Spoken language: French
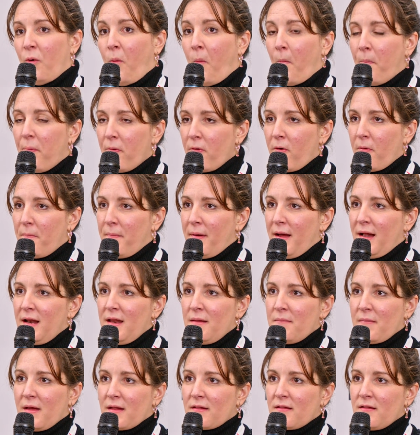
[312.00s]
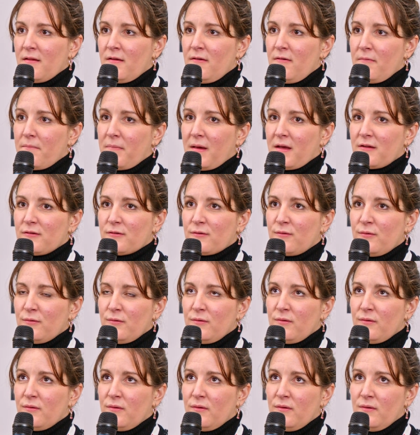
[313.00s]
on peut en parler maintenant parce
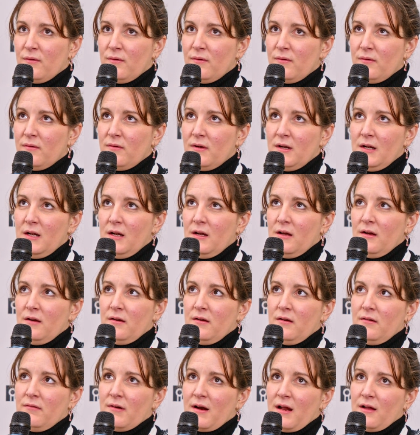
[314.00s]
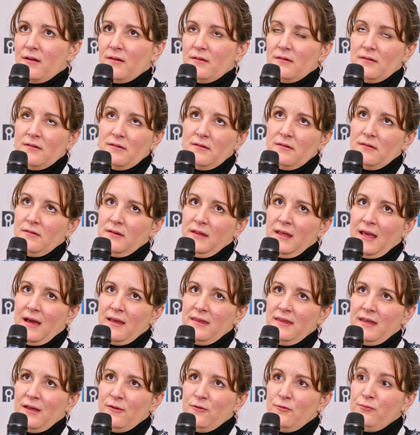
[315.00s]
que voilà, il
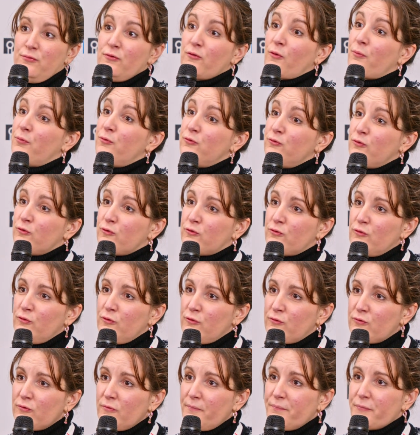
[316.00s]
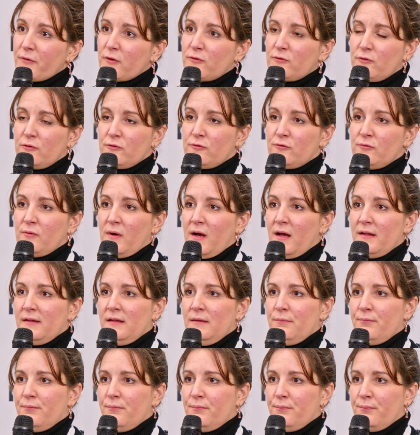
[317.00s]
y, a de plus en plus de solutions, que ce soit
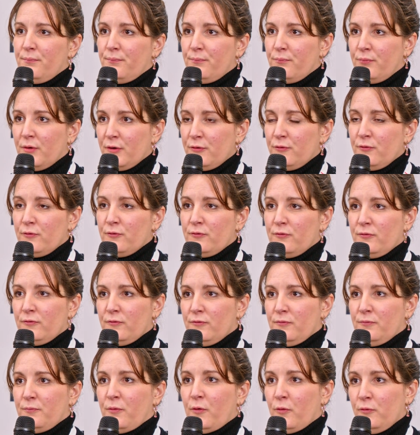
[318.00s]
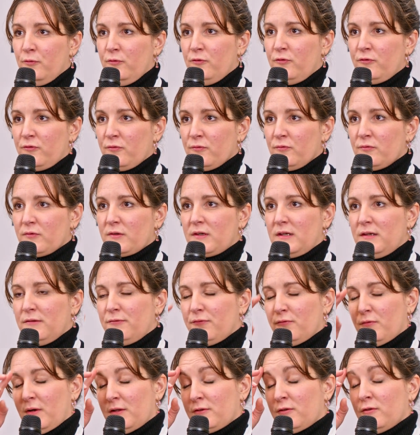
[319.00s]
des boîtes de production qui
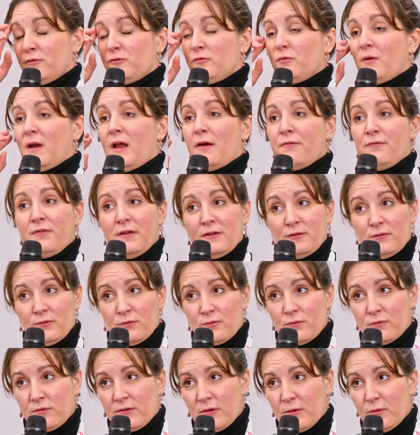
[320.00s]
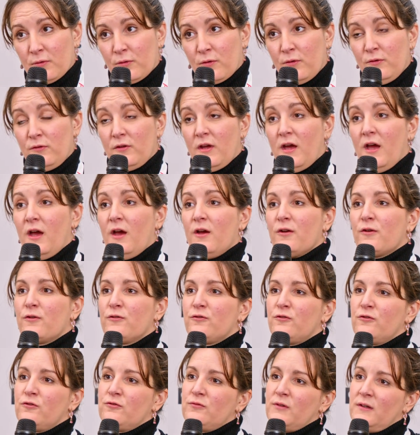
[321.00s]
font attention à la façon dont ils recrutent,
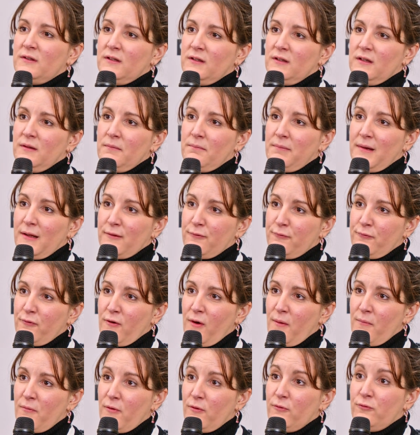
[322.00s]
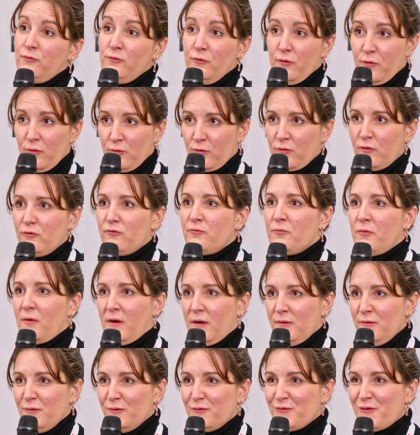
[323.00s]
que ce soit des plateformes de
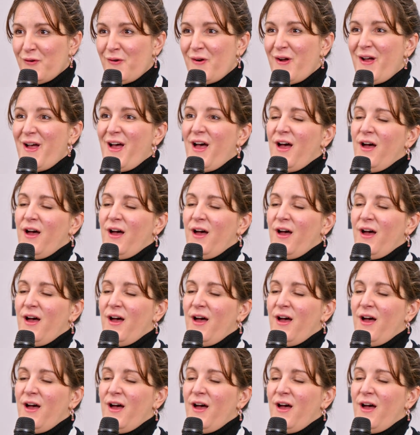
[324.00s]
recrutement à nouveau